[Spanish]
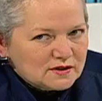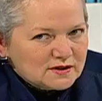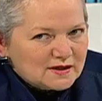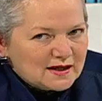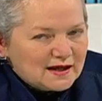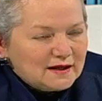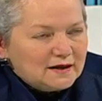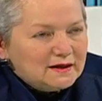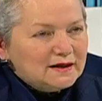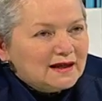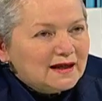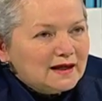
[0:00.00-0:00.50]

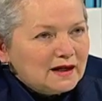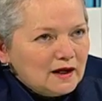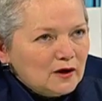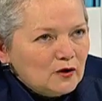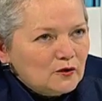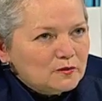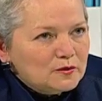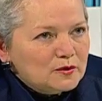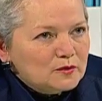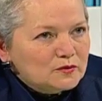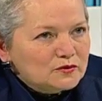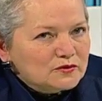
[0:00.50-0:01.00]
que tiene
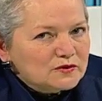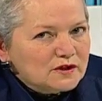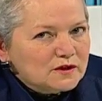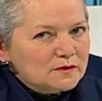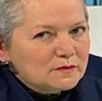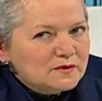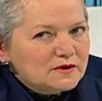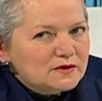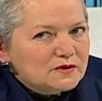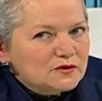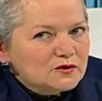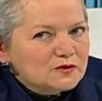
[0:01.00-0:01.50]
los mismos
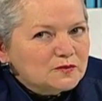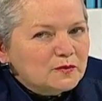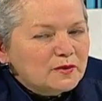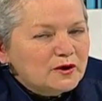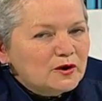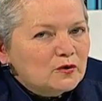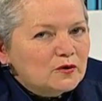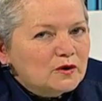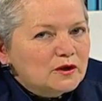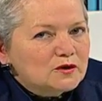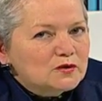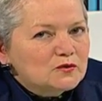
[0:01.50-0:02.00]
servicios,
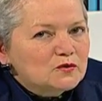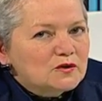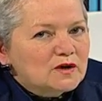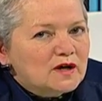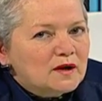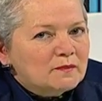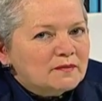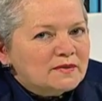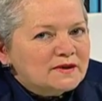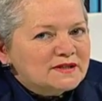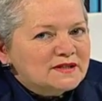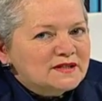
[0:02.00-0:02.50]
pero que su
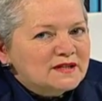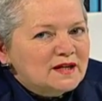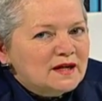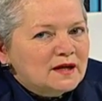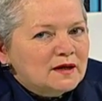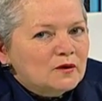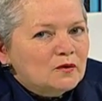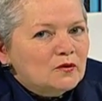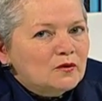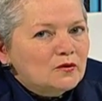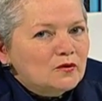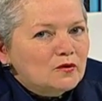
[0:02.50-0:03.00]
capacidad
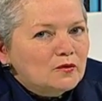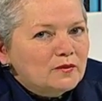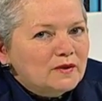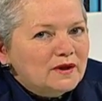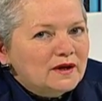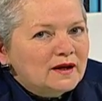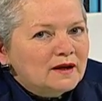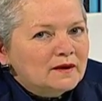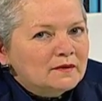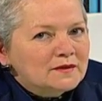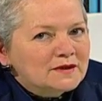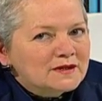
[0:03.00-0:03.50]

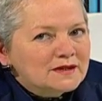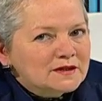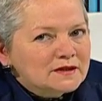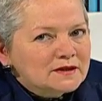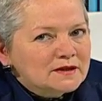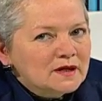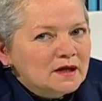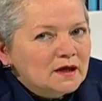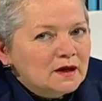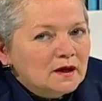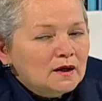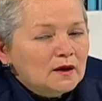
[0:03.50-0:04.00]
económica a
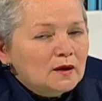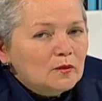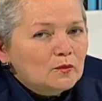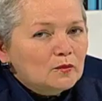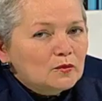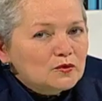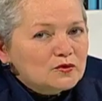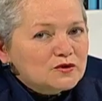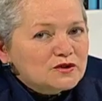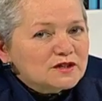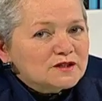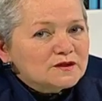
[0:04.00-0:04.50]
veces,
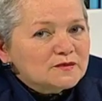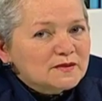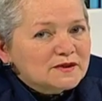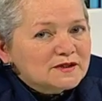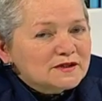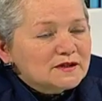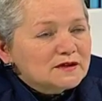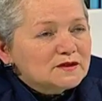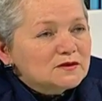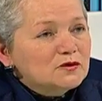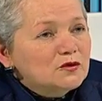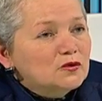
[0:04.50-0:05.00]
muchas
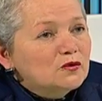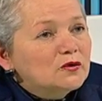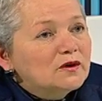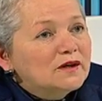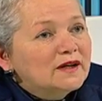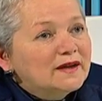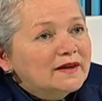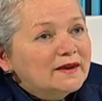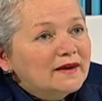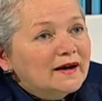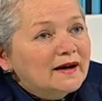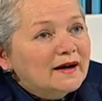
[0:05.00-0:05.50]
veces no
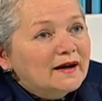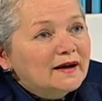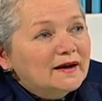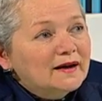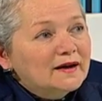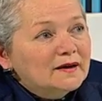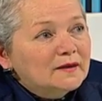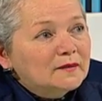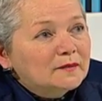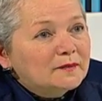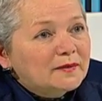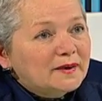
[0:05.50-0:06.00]
le da
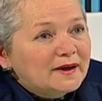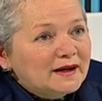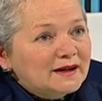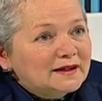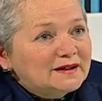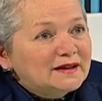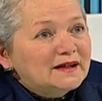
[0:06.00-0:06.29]
para mm.